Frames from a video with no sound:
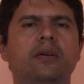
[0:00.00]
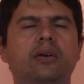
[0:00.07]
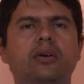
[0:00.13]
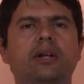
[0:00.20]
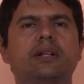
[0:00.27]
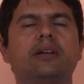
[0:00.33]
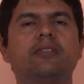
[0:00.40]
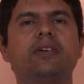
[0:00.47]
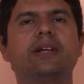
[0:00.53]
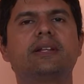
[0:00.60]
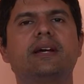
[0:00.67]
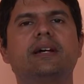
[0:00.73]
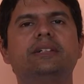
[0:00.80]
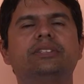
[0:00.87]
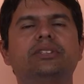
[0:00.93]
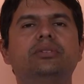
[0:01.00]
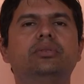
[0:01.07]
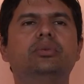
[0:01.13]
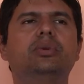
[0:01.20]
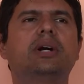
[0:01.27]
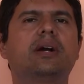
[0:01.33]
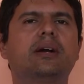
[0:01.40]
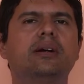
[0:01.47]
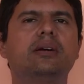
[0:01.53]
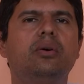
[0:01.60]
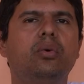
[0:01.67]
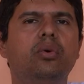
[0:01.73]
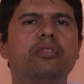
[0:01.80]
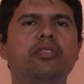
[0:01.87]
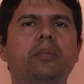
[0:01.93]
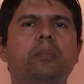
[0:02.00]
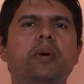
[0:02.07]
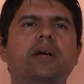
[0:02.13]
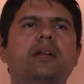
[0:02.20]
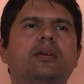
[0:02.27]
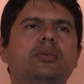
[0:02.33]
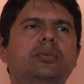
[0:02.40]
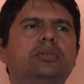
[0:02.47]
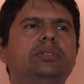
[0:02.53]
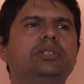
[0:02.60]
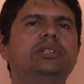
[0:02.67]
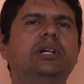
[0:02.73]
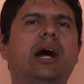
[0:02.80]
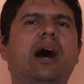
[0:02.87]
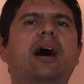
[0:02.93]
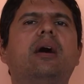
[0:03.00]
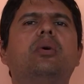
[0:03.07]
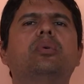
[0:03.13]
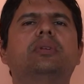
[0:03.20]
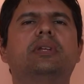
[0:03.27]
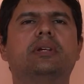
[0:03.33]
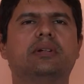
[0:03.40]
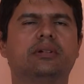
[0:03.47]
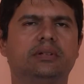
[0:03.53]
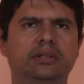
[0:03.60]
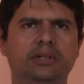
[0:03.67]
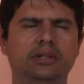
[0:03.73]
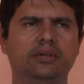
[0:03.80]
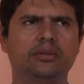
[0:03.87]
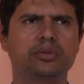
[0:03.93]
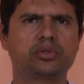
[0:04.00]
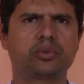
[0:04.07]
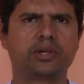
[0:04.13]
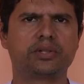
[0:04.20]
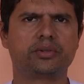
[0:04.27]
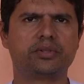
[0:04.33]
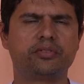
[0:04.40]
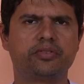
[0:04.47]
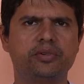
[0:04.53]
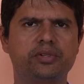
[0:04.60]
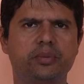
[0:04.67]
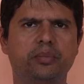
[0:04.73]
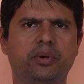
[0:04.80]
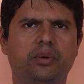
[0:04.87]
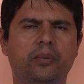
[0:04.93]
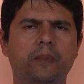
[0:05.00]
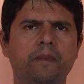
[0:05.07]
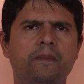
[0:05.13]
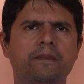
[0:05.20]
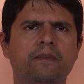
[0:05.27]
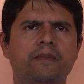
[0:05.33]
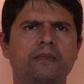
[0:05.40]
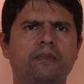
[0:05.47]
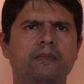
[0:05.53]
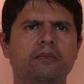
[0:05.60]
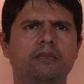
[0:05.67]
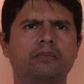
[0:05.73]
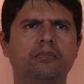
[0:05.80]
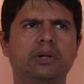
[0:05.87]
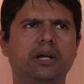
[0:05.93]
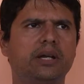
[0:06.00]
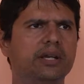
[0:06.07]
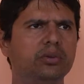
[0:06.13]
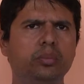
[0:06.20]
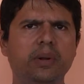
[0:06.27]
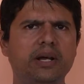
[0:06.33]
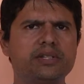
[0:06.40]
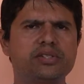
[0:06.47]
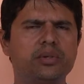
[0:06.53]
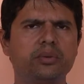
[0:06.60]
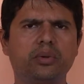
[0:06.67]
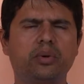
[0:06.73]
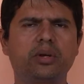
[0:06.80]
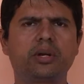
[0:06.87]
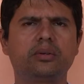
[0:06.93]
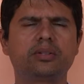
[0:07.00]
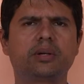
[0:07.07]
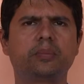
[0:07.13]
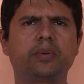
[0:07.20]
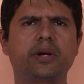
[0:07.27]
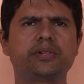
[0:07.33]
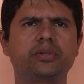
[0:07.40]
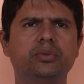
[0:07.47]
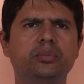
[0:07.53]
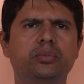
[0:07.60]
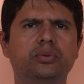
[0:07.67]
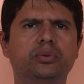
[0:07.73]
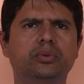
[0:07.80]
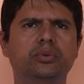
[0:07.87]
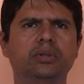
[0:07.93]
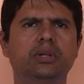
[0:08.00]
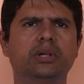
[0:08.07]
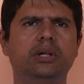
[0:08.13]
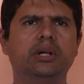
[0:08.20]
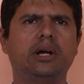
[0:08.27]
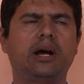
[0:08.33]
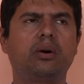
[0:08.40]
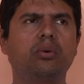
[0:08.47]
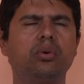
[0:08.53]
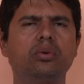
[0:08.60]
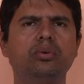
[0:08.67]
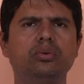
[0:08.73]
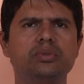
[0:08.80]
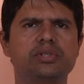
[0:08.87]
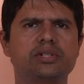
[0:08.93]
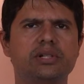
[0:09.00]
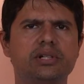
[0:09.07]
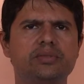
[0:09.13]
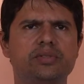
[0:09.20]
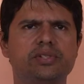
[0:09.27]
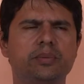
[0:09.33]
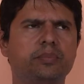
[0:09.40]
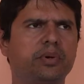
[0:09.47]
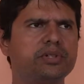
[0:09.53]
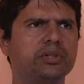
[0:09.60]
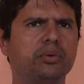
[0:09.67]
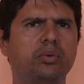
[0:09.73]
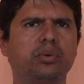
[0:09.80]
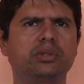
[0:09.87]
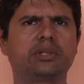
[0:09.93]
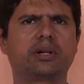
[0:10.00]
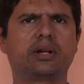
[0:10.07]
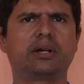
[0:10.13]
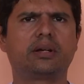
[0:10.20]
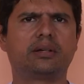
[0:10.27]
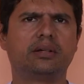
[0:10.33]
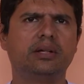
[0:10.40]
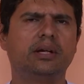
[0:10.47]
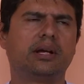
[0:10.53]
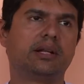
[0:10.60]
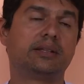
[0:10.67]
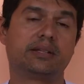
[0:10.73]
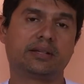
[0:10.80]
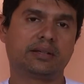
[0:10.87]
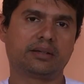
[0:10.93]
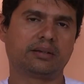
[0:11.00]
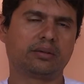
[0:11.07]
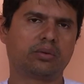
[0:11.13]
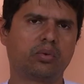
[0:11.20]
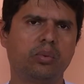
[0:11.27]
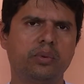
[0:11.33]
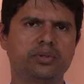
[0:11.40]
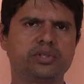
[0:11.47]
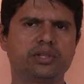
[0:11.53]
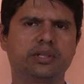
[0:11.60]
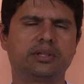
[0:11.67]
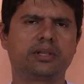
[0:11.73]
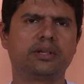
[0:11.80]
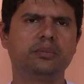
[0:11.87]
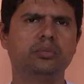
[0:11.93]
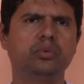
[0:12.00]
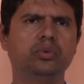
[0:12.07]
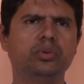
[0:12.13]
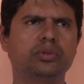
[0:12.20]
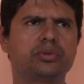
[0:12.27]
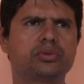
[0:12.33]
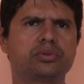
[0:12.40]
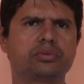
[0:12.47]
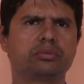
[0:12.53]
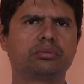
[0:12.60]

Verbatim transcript: Olha, na verdade, nunca houve um período de alta dos quadrinhos de futebol. Aqui no Brasil e em qualquer outra parte do mundo. Ao longo dos anos você pode encontrar, até como eu citei, muitos,